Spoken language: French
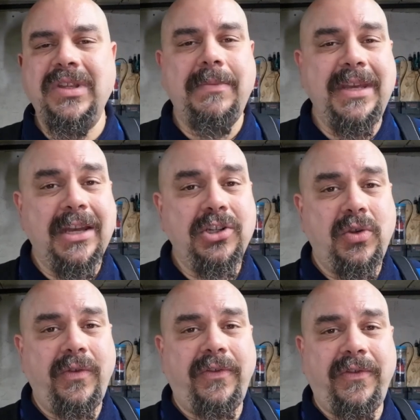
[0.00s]
d'habillage
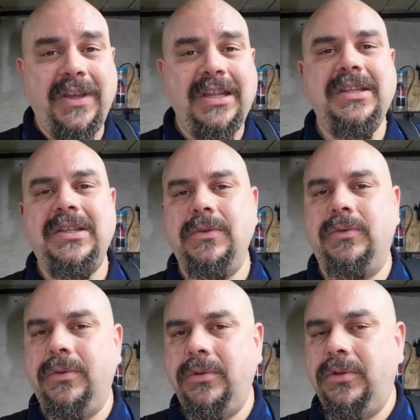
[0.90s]
de
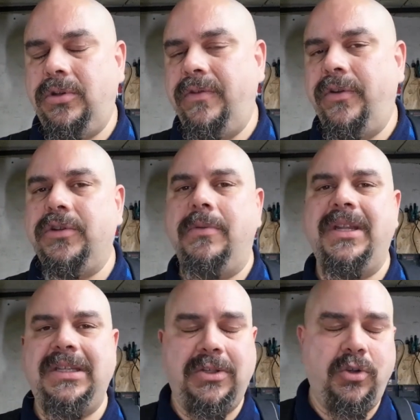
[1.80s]
finition de votre
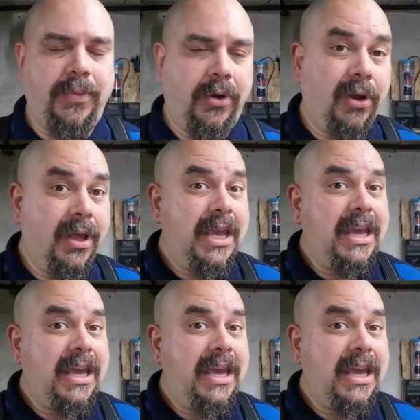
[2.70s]
bâti support